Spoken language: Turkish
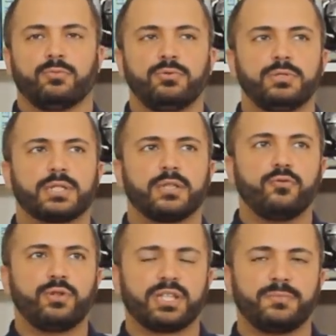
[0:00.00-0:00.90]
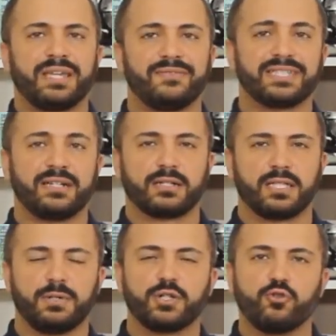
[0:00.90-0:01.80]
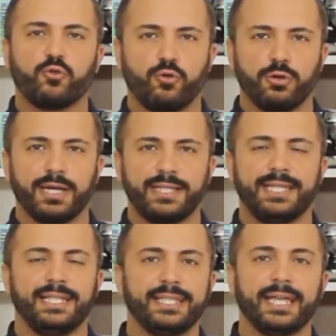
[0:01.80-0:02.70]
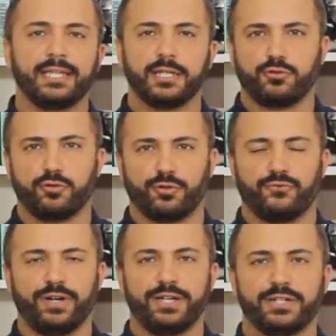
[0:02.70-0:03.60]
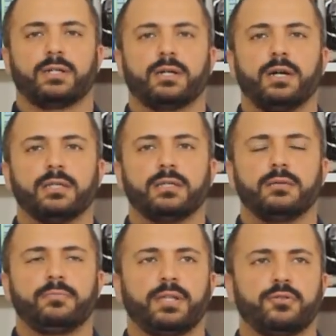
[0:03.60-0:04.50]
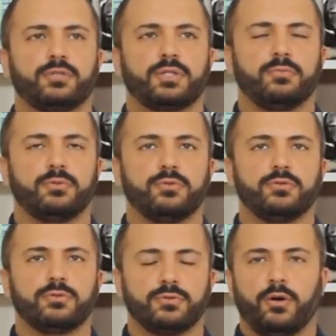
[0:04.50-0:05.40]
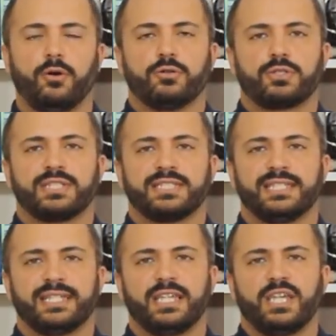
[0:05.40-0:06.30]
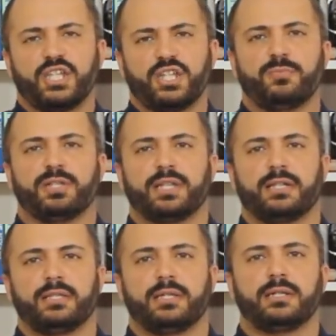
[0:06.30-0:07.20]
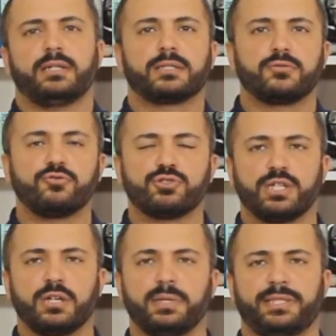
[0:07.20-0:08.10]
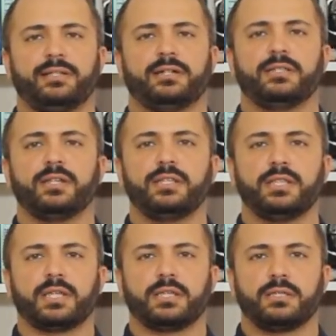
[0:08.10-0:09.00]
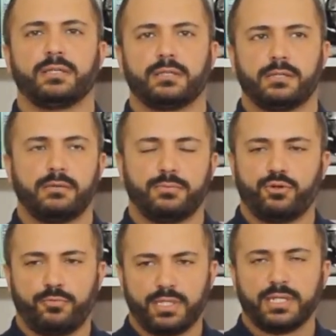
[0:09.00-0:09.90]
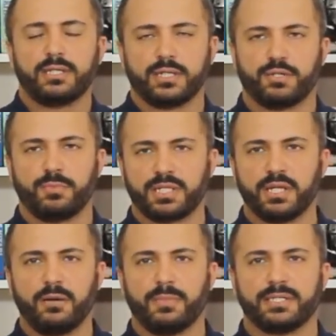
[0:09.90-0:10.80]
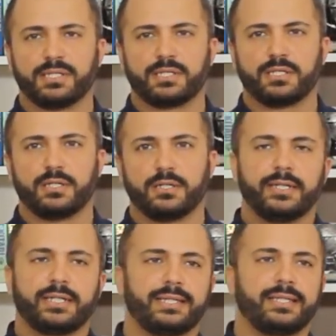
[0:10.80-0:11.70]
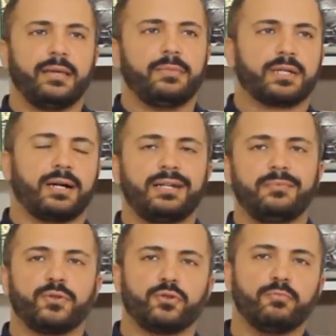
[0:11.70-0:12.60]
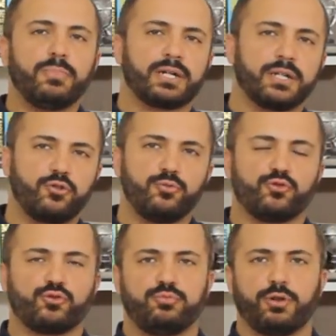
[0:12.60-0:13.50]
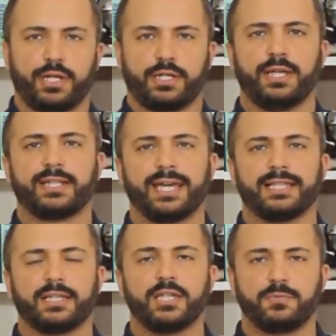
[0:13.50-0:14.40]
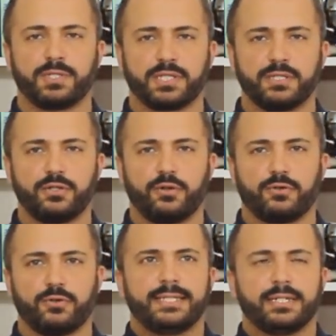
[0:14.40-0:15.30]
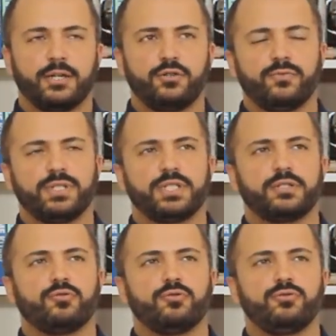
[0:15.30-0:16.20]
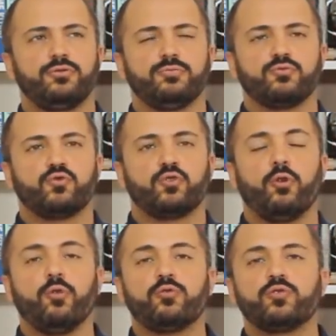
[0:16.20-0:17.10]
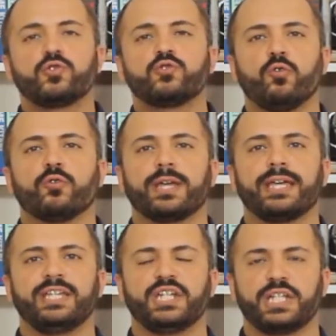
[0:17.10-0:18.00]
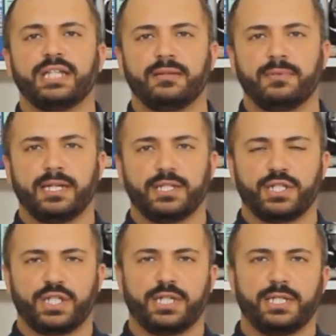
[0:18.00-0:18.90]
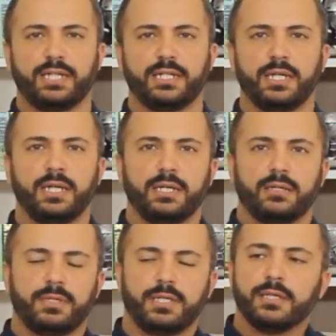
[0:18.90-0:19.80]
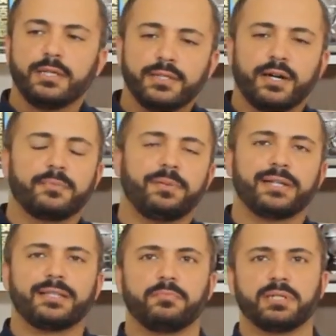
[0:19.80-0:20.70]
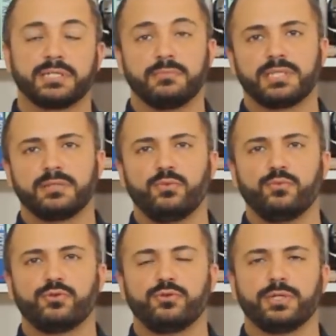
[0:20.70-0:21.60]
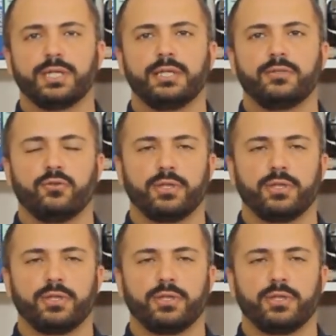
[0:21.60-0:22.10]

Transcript: Bunları da üretmek ve saklamak çok kolay değil. Denge sorunu var. Kaldı periyodik tablonun ortasındaki geçiş metalleri. 49 tane metale kadar indik. Tamam mı? Çünkü metali taşımak daha mantıklı. İşte demir, alüminyum, bakır, gümüş. Buraya kadar geldik. Hiçbir sıkıntı yok. Titanyum ve zirkonyum çok zor işlenebilen şeyler. Bir darphanede basılması mümkün değil